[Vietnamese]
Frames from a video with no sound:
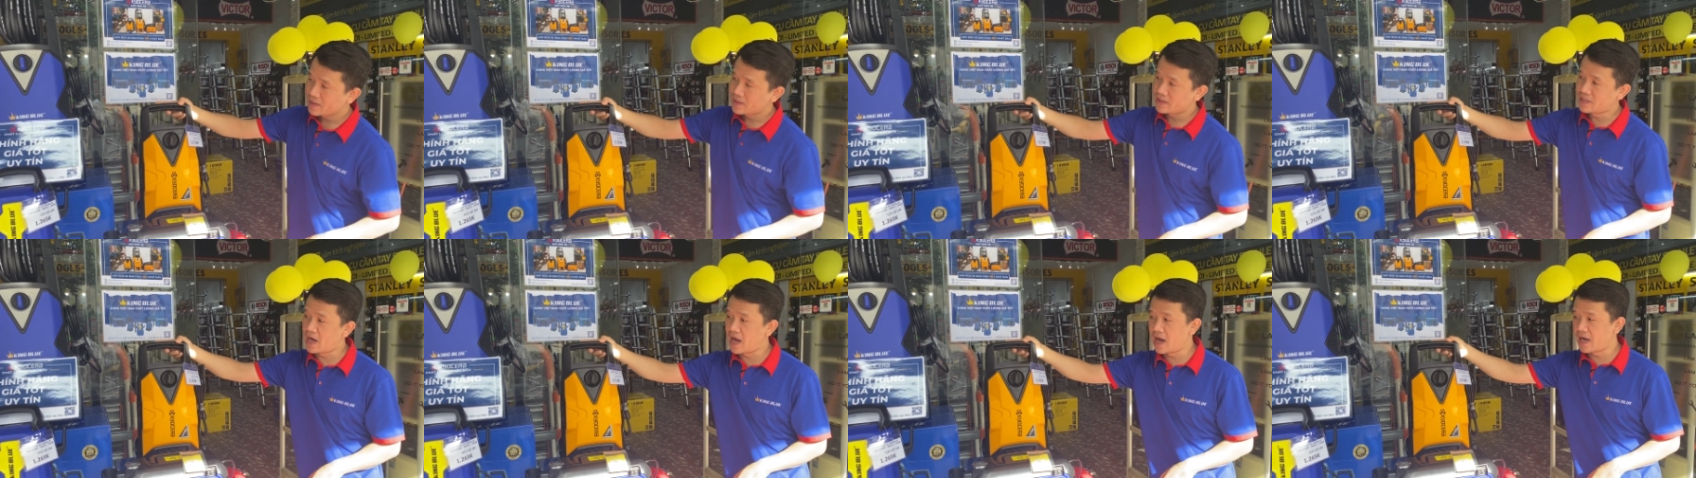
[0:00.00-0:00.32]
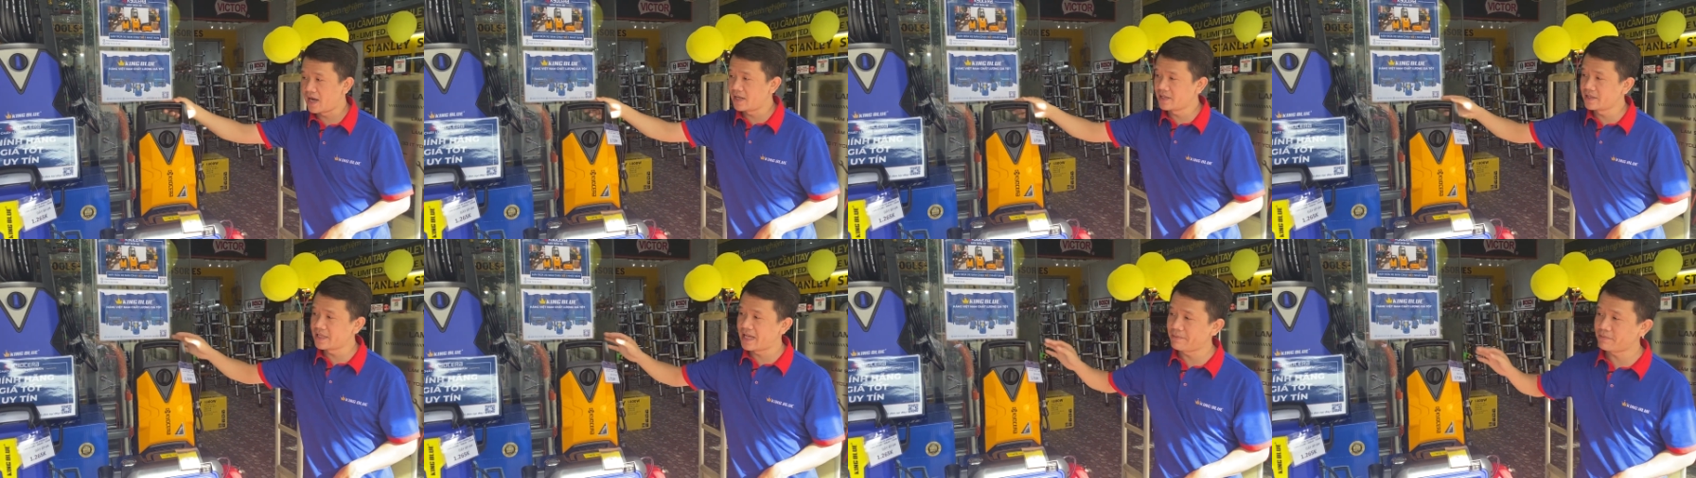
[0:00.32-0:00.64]
rồi
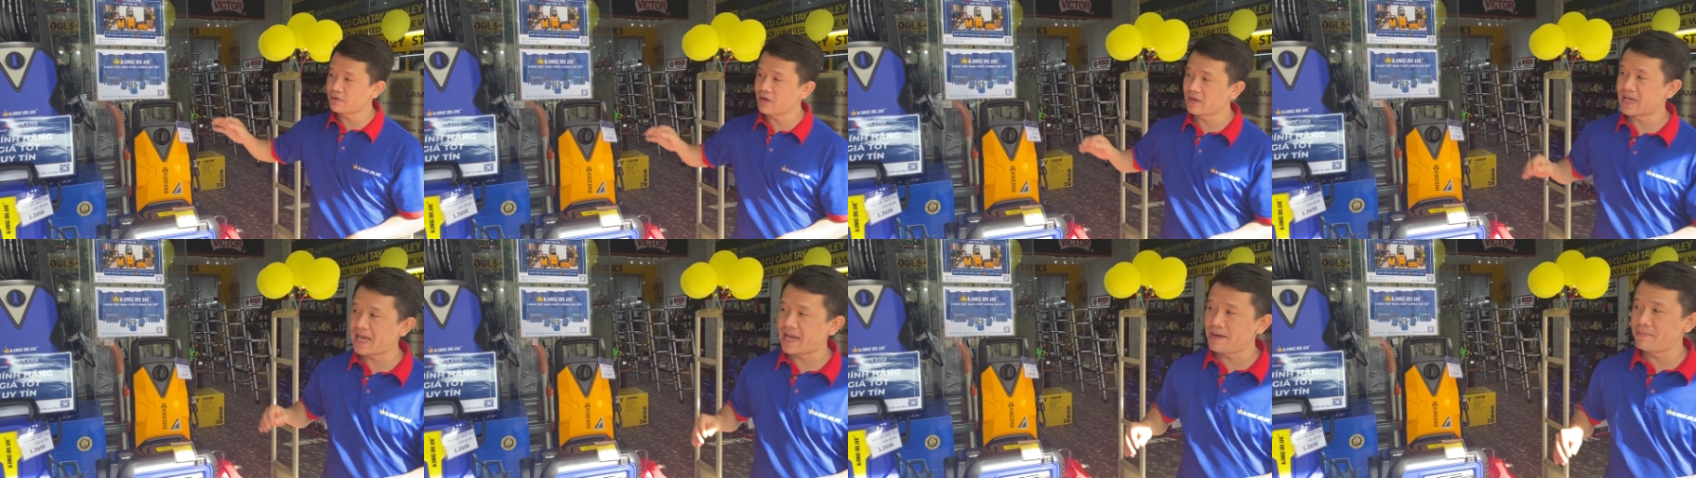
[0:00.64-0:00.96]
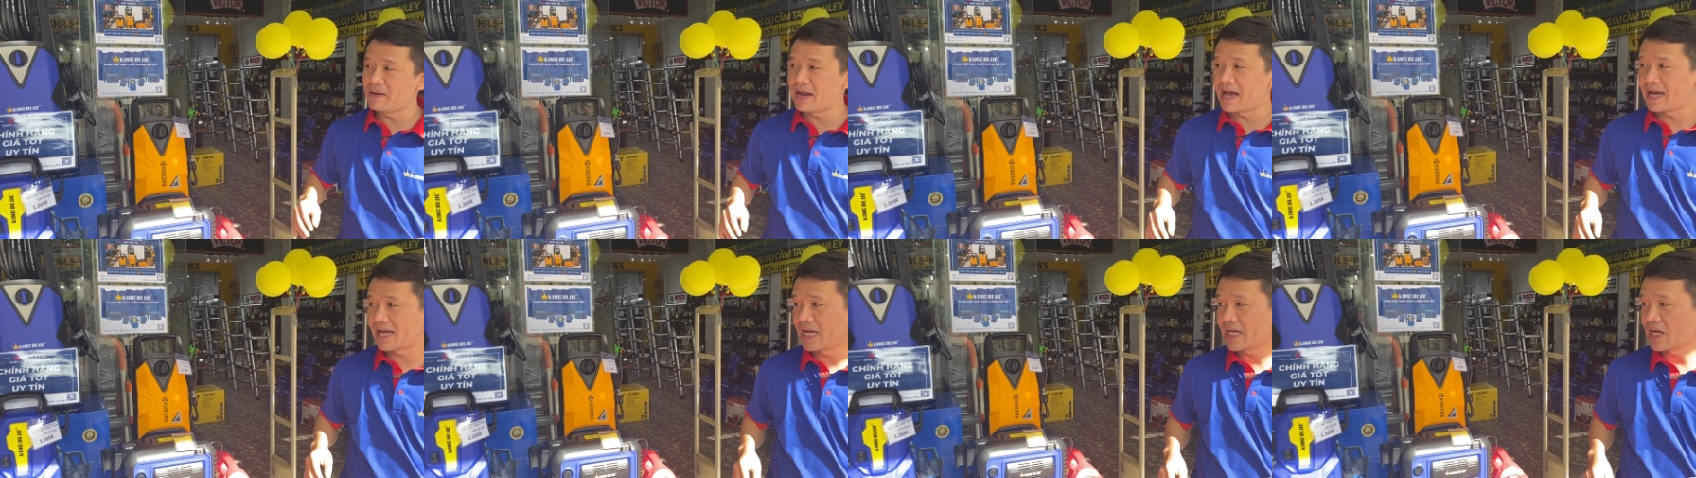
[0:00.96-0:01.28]
lên tiếp cho anh em
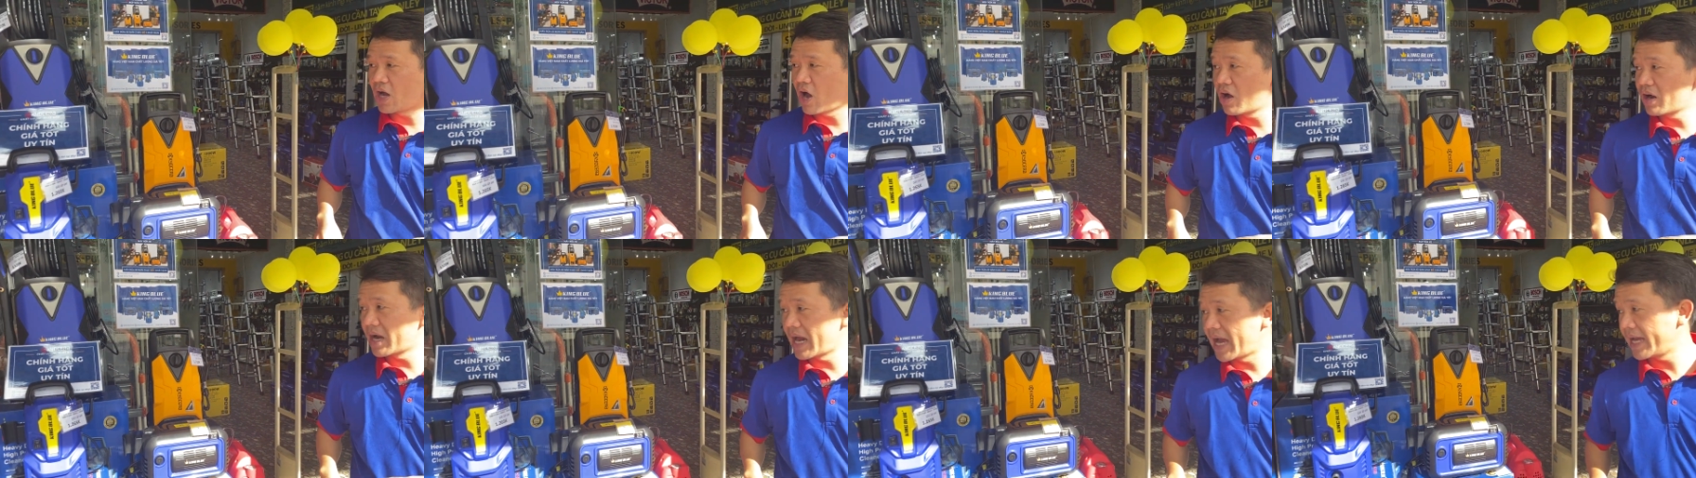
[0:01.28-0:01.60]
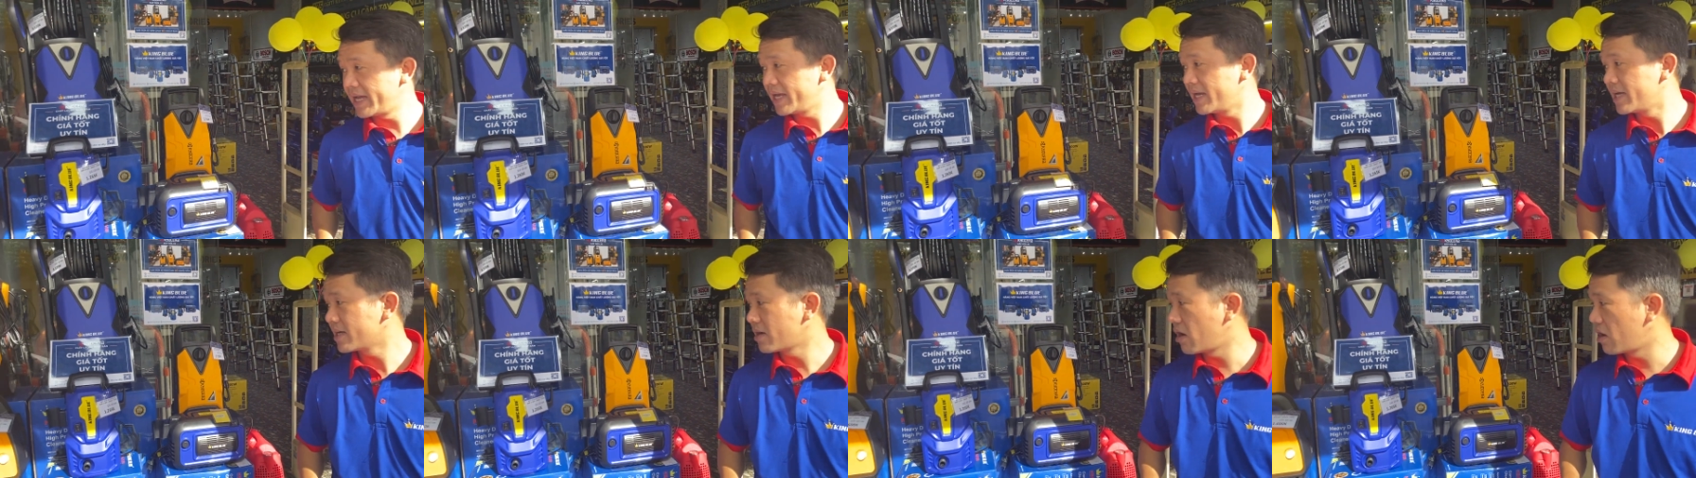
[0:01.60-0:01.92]
là cái con
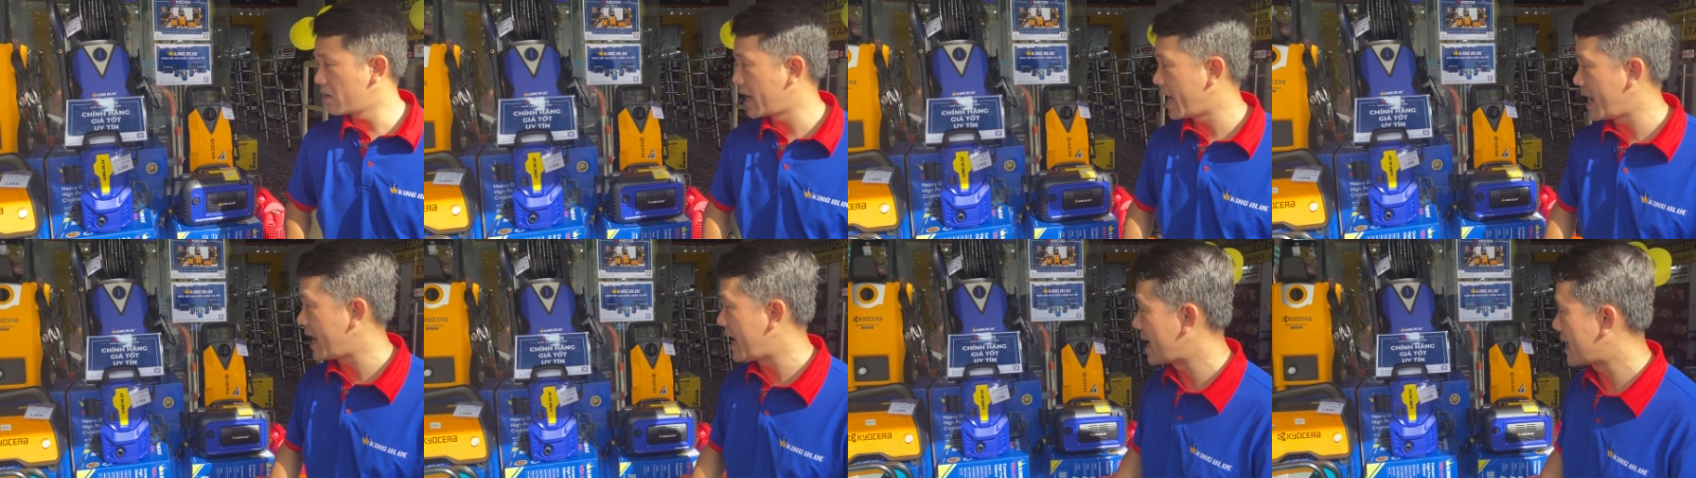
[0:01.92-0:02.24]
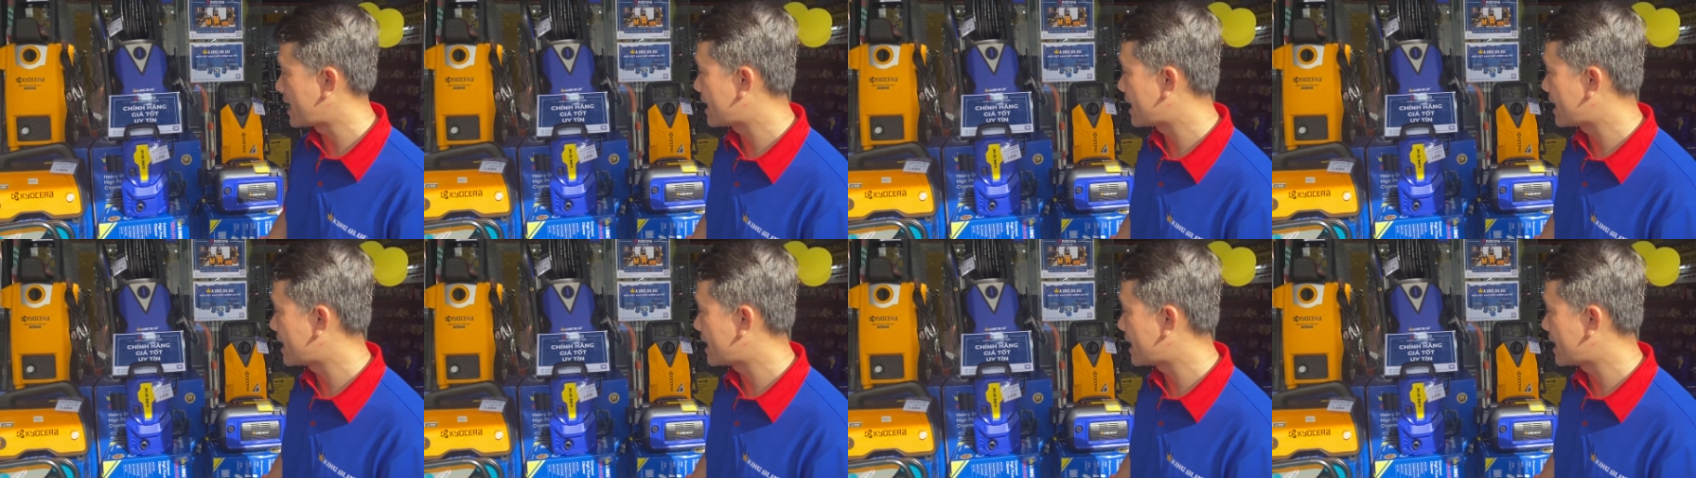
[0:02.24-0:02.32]
này con này là